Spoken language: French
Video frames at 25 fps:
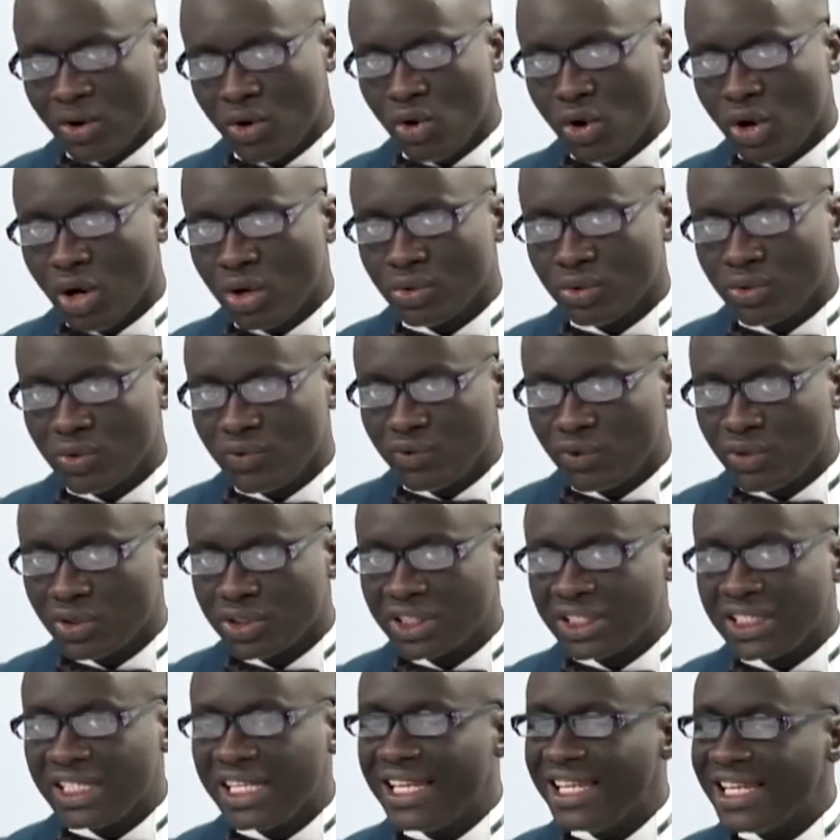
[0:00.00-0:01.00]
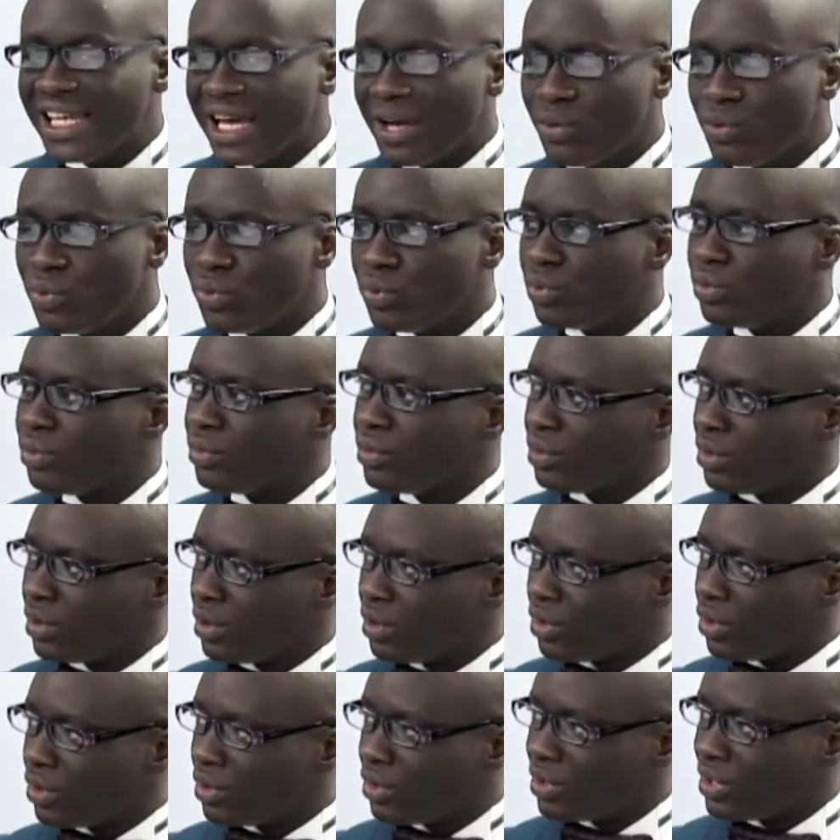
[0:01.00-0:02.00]
lors du vote, il y a eu
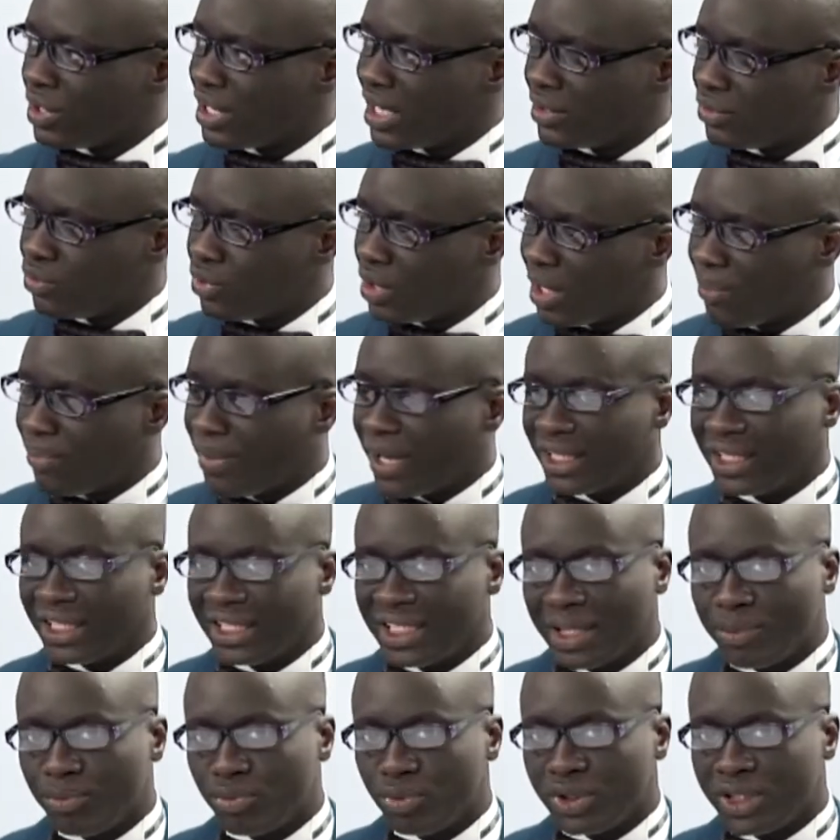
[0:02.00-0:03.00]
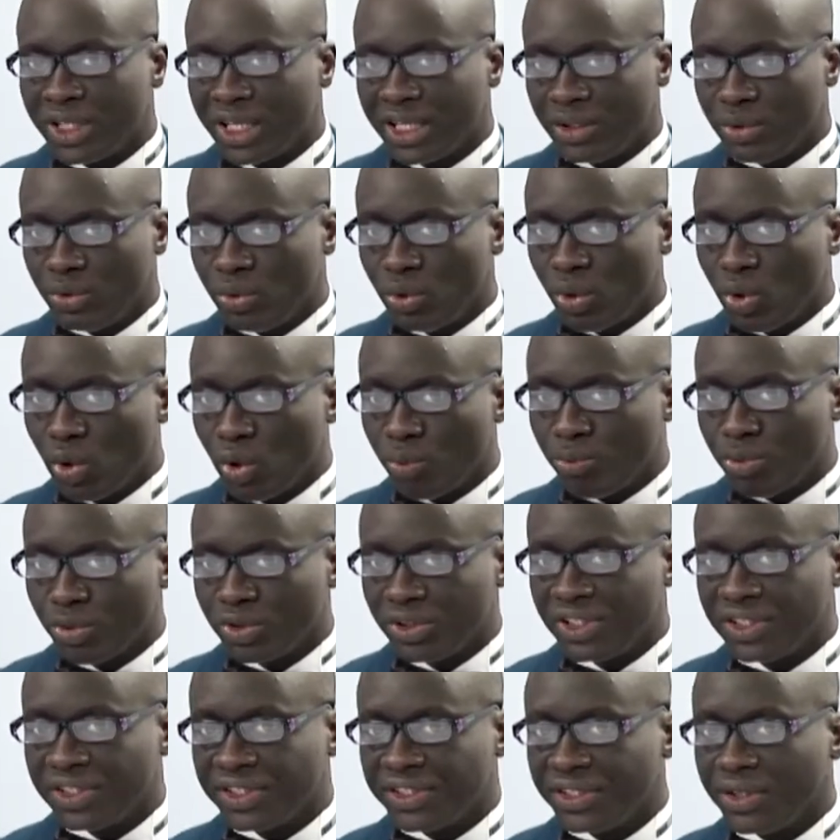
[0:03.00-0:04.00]
de la part des députés de
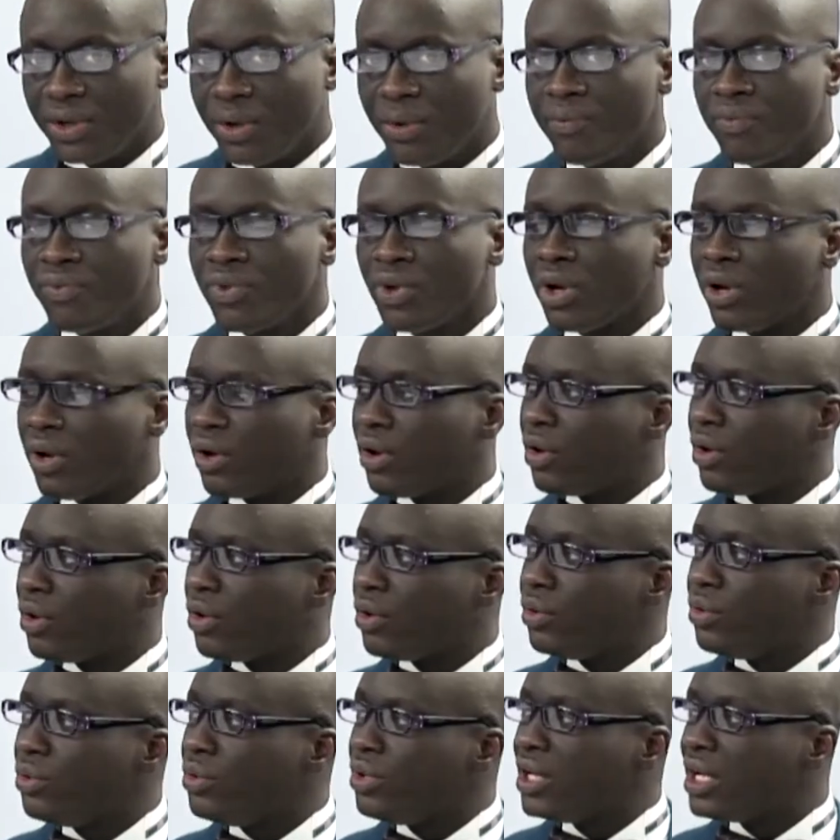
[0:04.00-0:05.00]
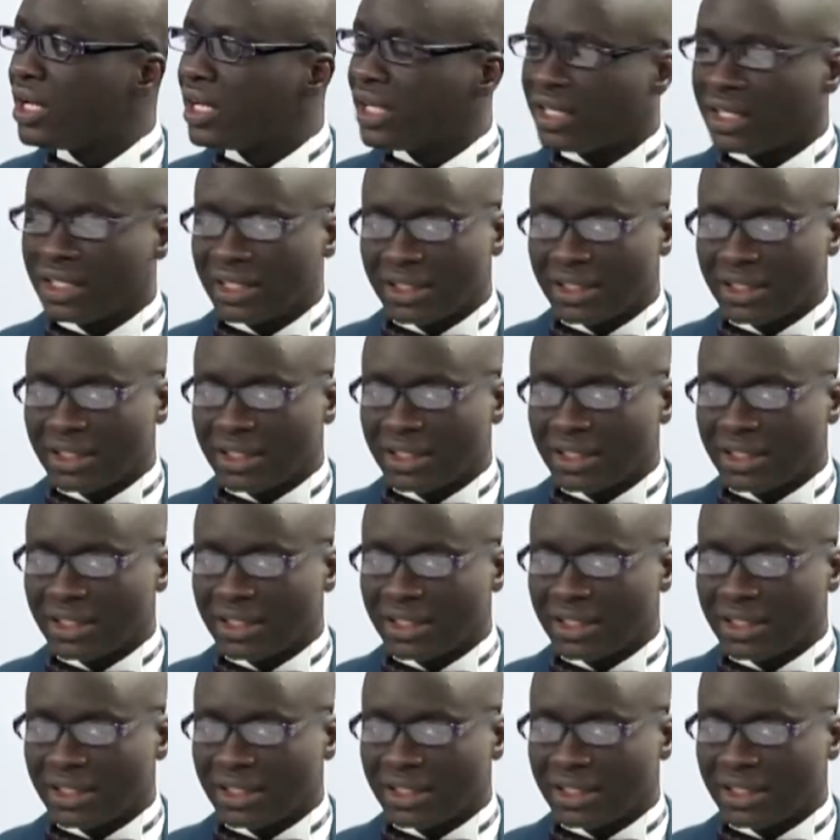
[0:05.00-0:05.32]
l'opposition une